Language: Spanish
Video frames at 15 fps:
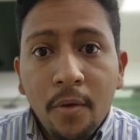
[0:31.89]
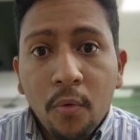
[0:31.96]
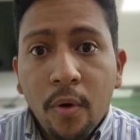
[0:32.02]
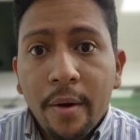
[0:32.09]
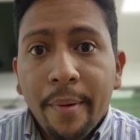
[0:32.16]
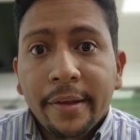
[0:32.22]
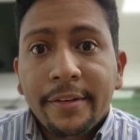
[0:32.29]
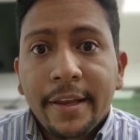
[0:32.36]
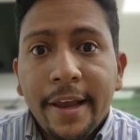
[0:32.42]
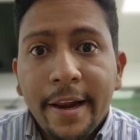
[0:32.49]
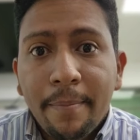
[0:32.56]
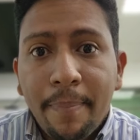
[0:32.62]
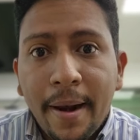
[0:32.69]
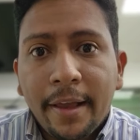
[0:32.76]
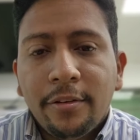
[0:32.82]
cuál va a ser
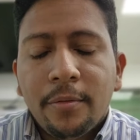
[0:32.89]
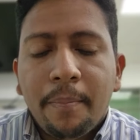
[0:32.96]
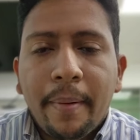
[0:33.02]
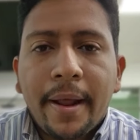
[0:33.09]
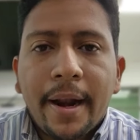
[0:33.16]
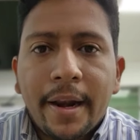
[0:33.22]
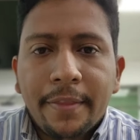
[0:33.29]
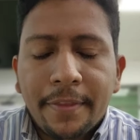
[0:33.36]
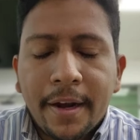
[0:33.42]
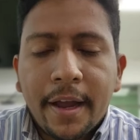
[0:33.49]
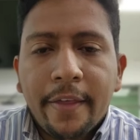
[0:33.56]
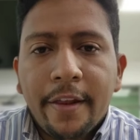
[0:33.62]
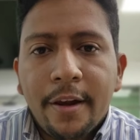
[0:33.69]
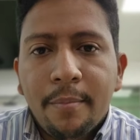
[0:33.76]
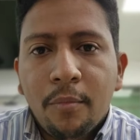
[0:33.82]
el plazo para la
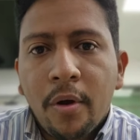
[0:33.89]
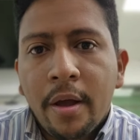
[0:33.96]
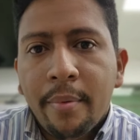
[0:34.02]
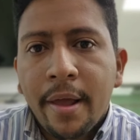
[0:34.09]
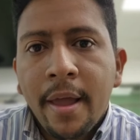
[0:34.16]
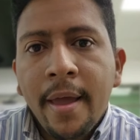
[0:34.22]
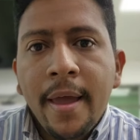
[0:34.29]
entrega del inmueble,